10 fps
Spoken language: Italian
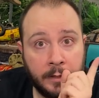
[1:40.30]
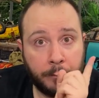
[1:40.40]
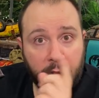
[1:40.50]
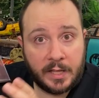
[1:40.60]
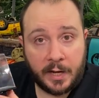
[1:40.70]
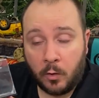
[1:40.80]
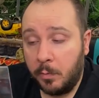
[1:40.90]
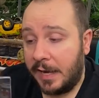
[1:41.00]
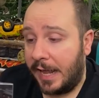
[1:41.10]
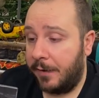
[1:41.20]
potete
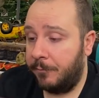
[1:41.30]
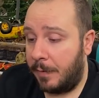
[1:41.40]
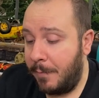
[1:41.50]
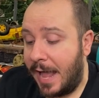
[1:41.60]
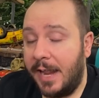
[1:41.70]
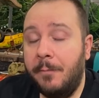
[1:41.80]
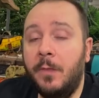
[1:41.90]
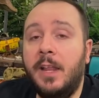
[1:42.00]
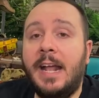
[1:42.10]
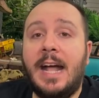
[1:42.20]
recuperare. Va bene?
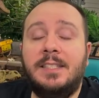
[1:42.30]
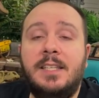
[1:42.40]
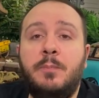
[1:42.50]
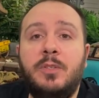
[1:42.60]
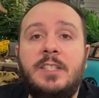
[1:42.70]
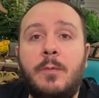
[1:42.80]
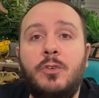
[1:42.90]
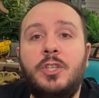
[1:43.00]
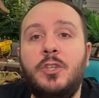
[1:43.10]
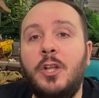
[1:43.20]
Ragazzi,
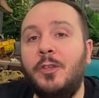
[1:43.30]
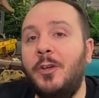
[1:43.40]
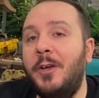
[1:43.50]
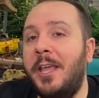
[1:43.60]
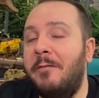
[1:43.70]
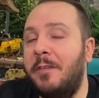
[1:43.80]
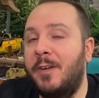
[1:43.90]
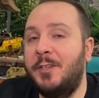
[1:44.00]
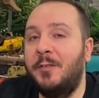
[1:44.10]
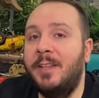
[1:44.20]
spostiamoci sotto e vi
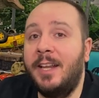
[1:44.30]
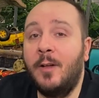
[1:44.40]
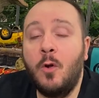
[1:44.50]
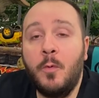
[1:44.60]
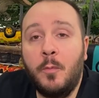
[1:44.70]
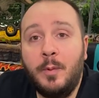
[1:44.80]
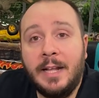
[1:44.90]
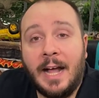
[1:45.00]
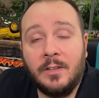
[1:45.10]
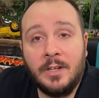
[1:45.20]
faccio vedere come ho
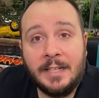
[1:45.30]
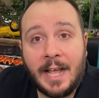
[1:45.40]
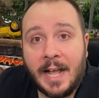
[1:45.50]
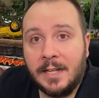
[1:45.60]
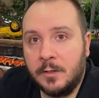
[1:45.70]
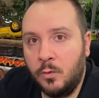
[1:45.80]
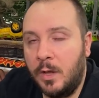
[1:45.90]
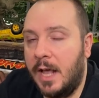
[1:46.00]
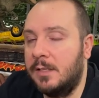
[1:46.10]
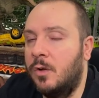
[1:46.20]
applicato le Degas sul
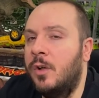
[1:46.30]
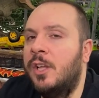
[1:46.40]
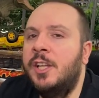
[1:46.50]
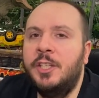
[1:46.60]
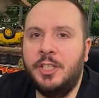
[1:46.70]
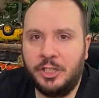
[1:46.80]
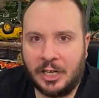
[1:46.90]
casco di